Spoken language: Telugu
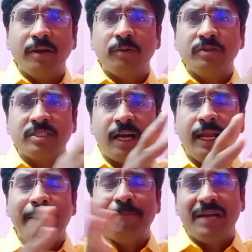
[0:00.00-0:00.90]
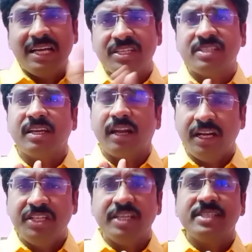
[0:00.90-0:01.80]
వరకు చాలా బ్యాచెస్
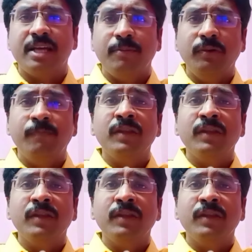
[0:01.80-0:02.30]
రన్ చేశాము